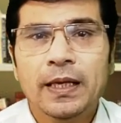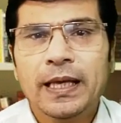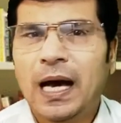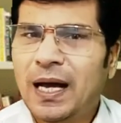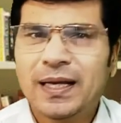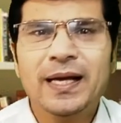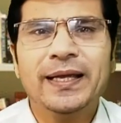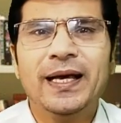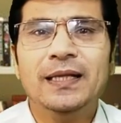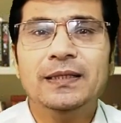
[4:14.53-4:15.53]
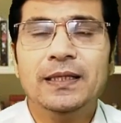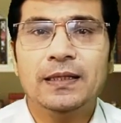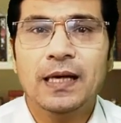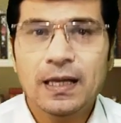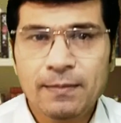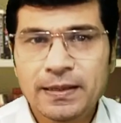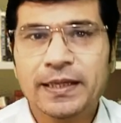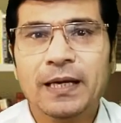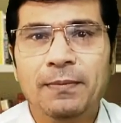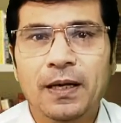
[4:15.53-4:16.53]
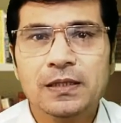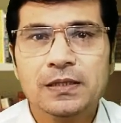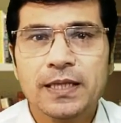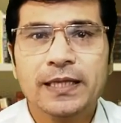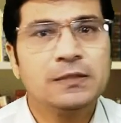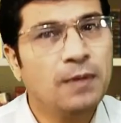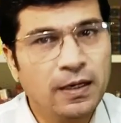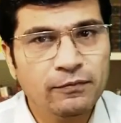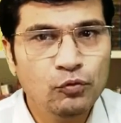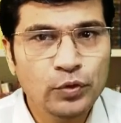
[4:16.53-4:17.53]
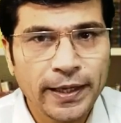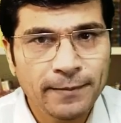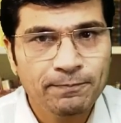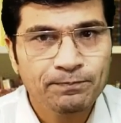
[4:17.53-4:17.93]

कि हर घर के अंदर हर बंदे के पास एक स्मार्टफोन है